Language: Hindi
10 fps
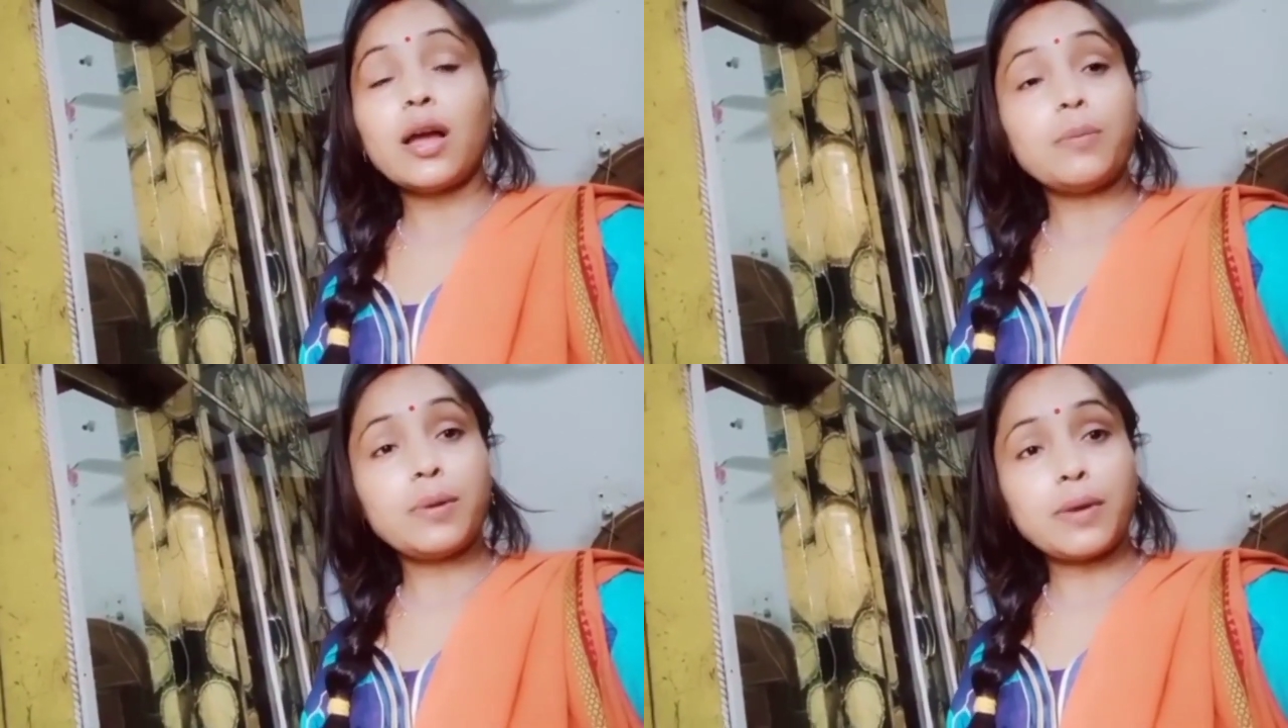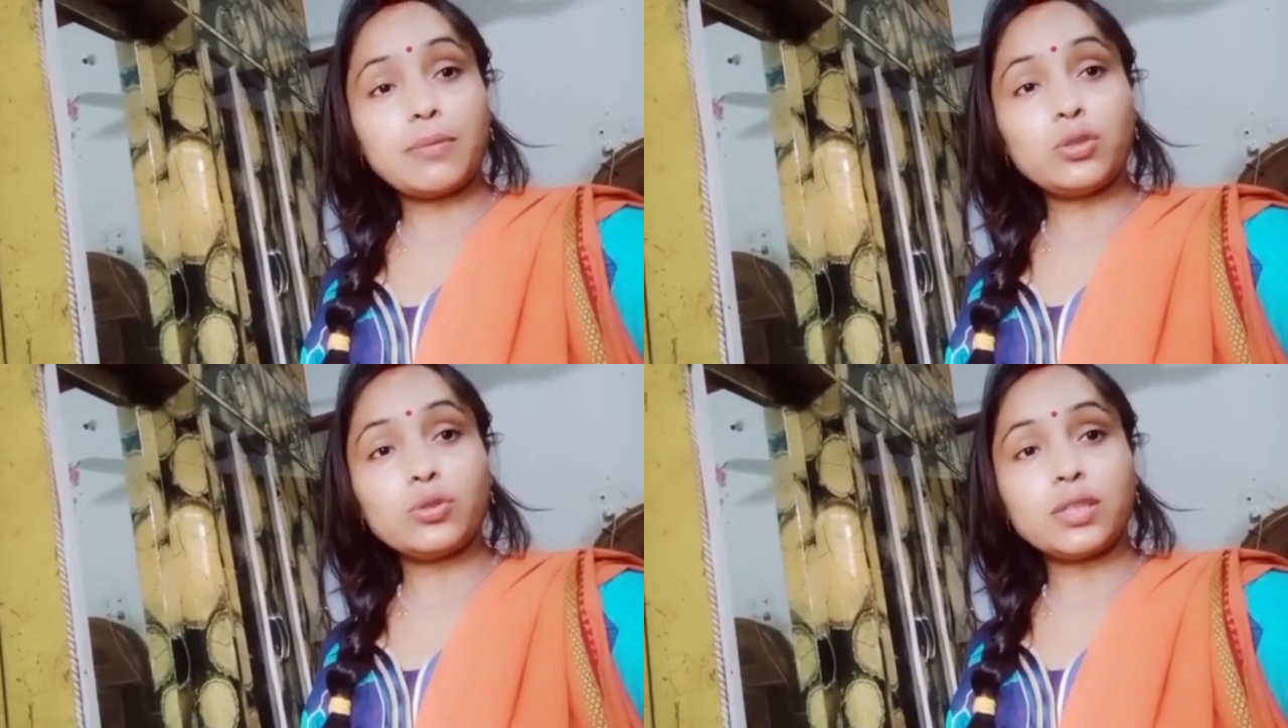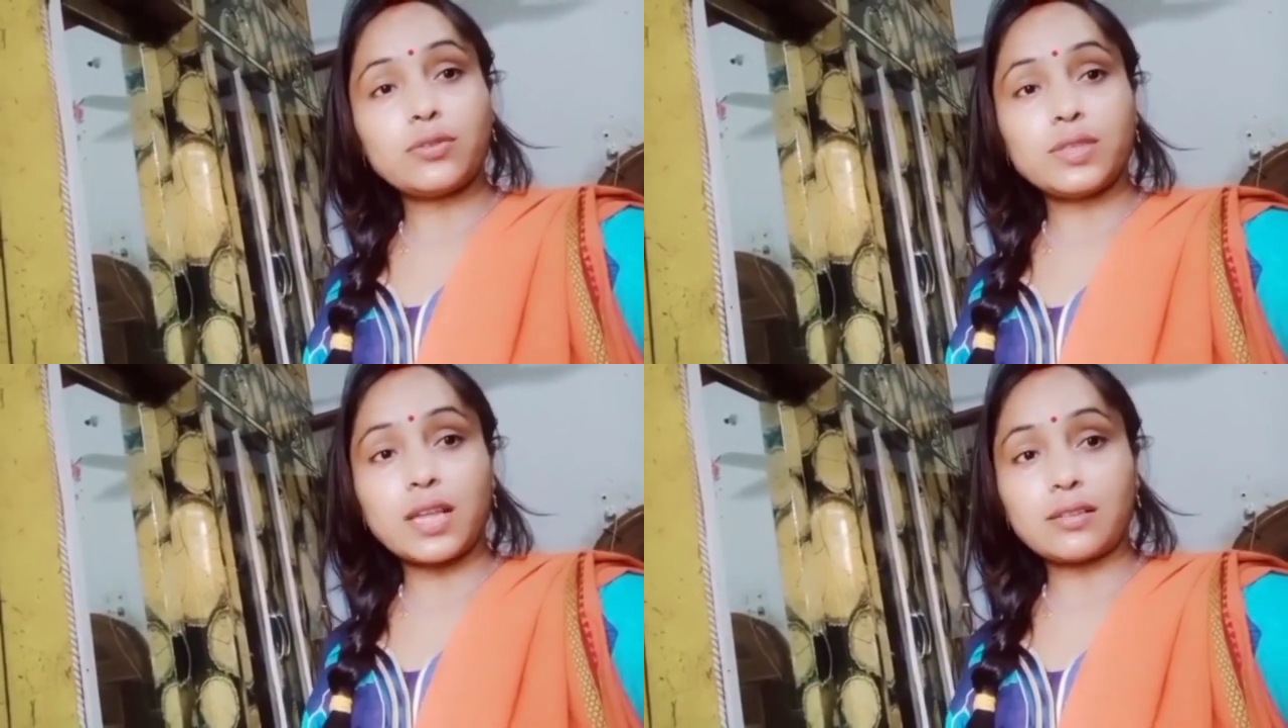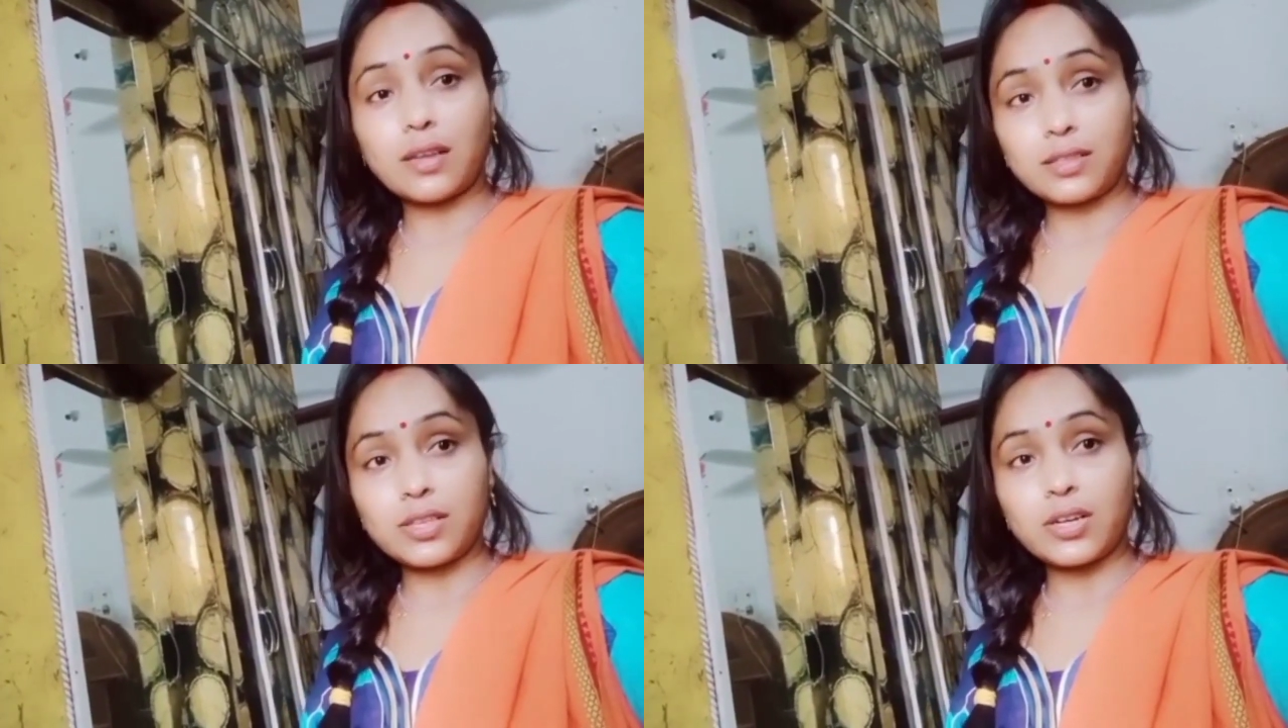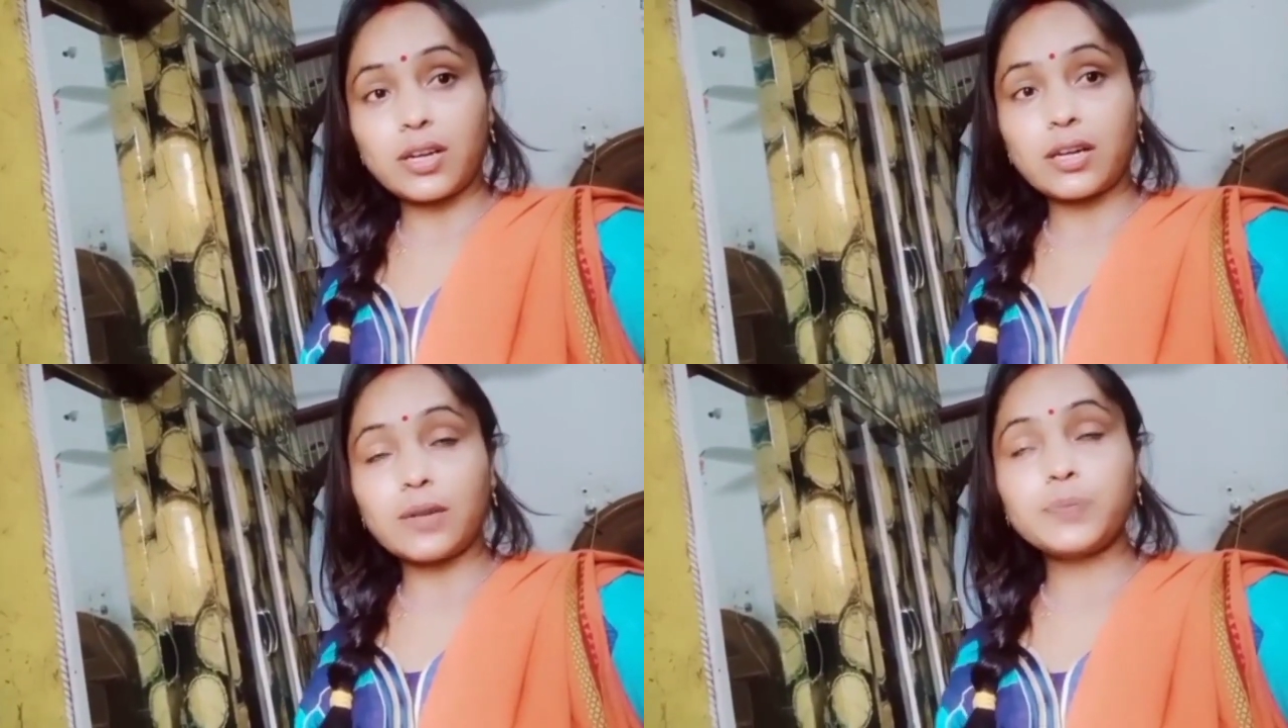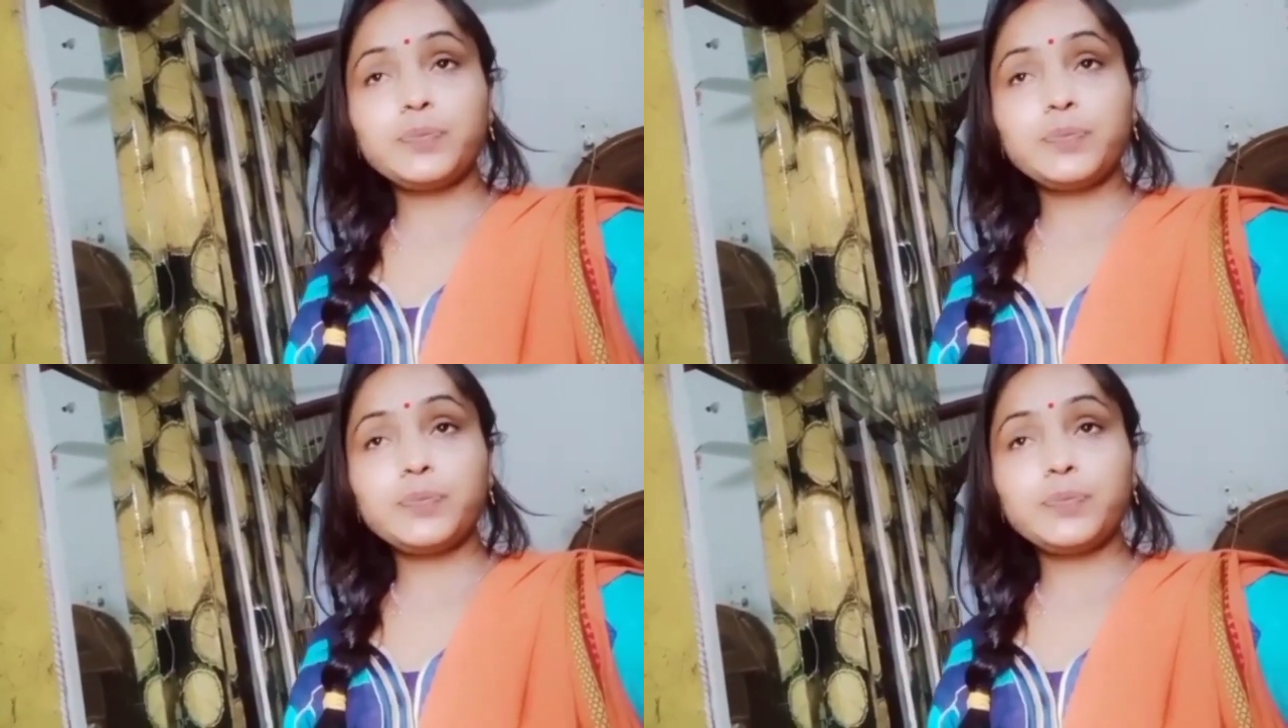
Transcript: अपने फैमिली दोस्तों के भी साथ साथ शेयर करना